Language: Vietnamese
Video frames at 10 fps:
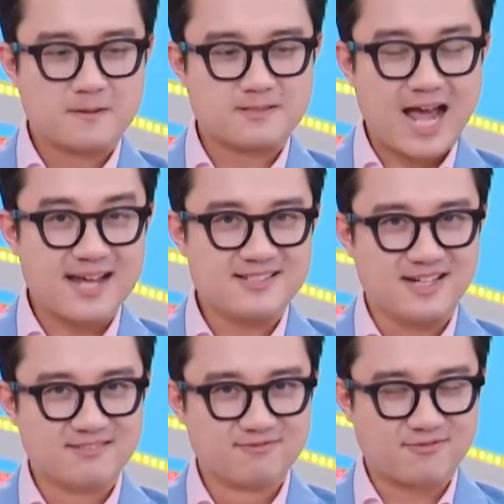trái
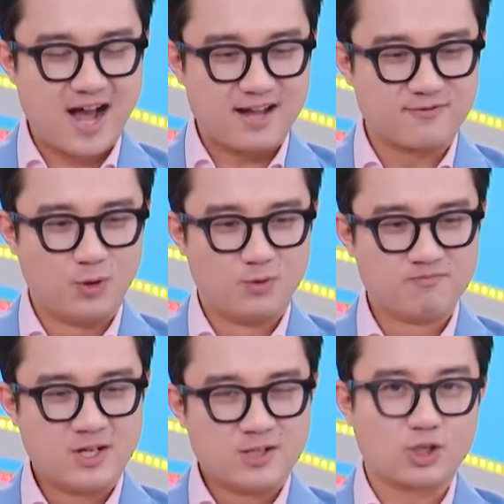chính phải phụ.
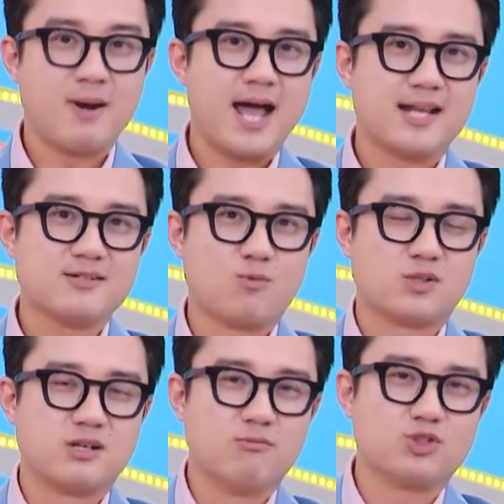Tóm lại là trong
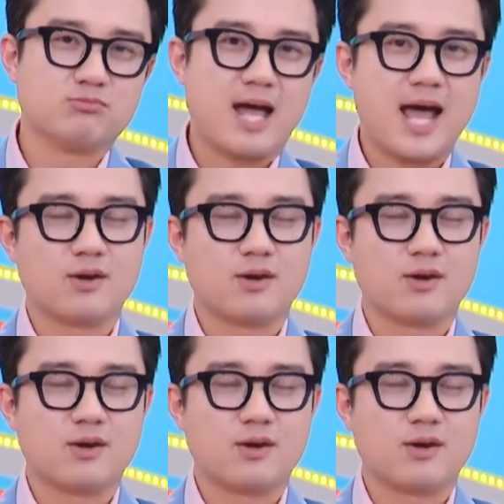cuộc sống của chúng ta ấy,